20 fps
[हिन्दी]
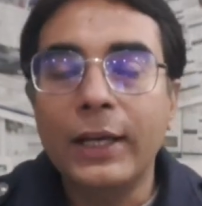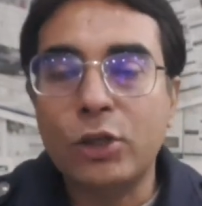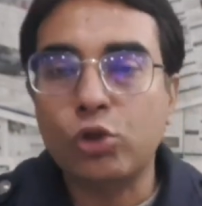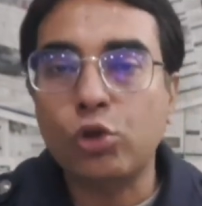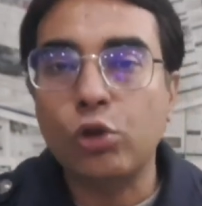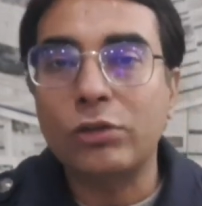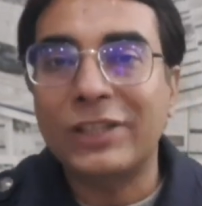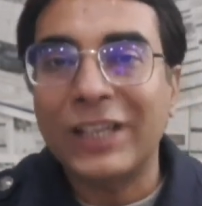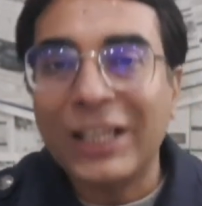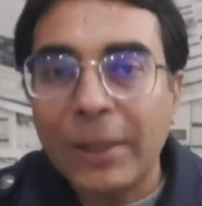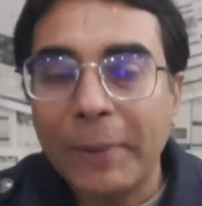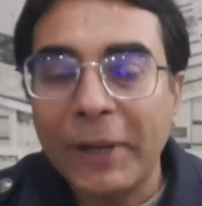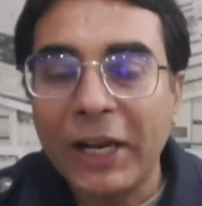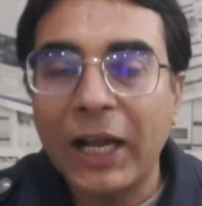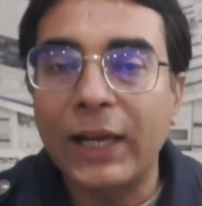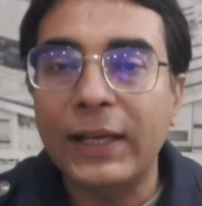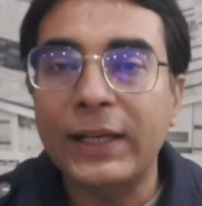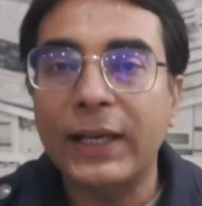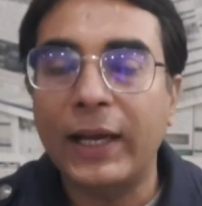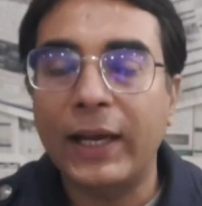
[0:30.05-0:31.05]
इसको जिद
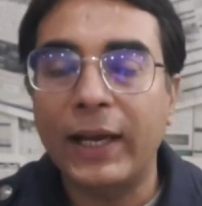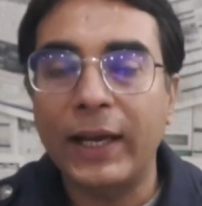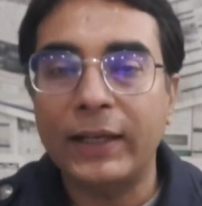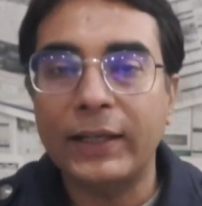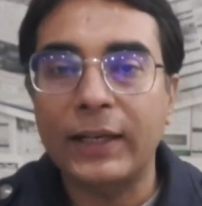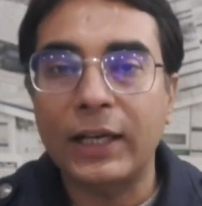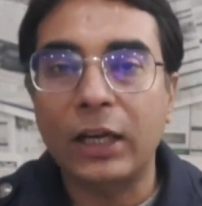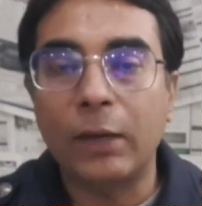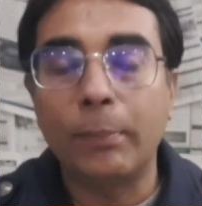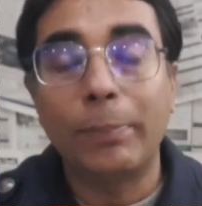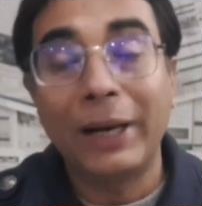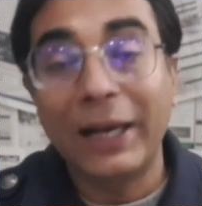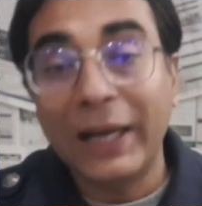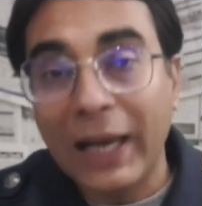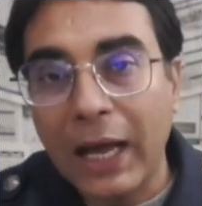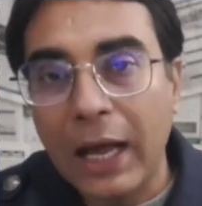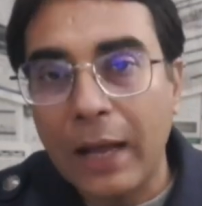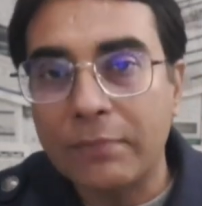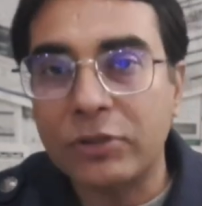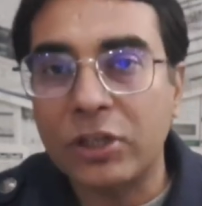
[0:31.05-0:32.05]
बना लिया है कि अगर
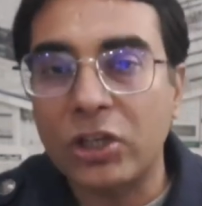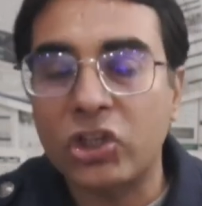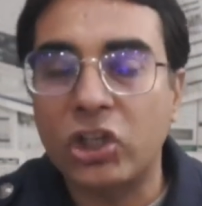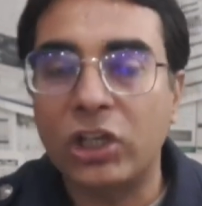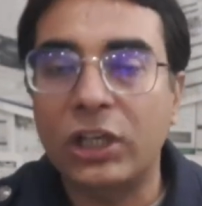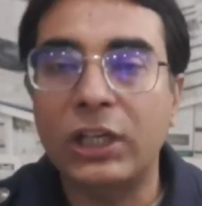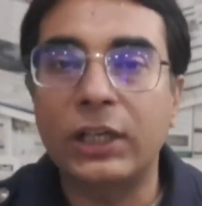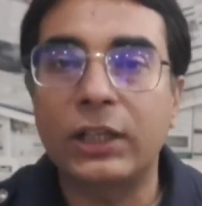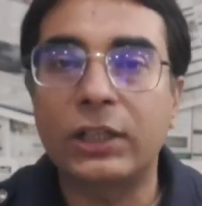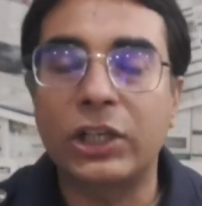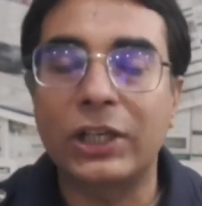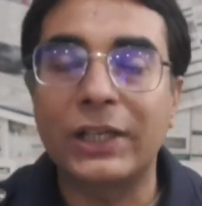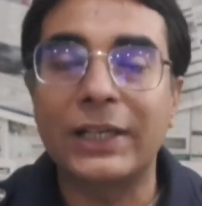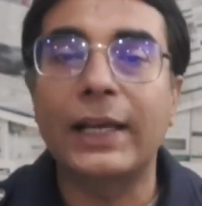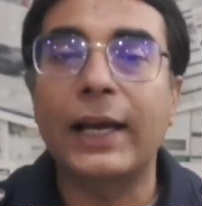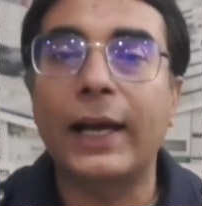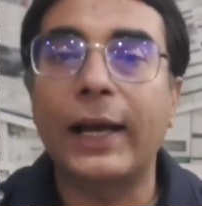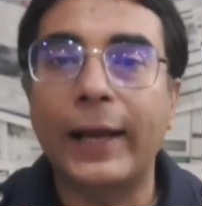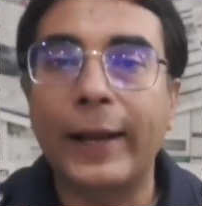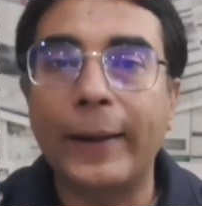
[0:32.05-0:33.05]
बल्ला हमसे छिन छिन
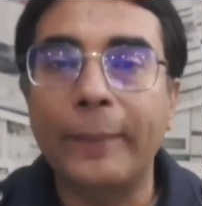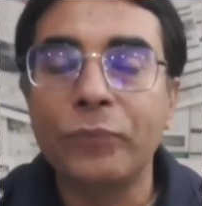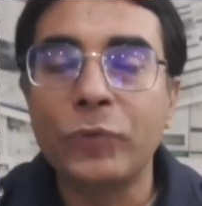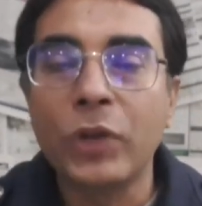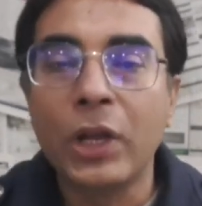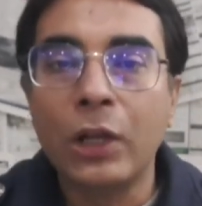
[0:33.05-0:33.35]
गया है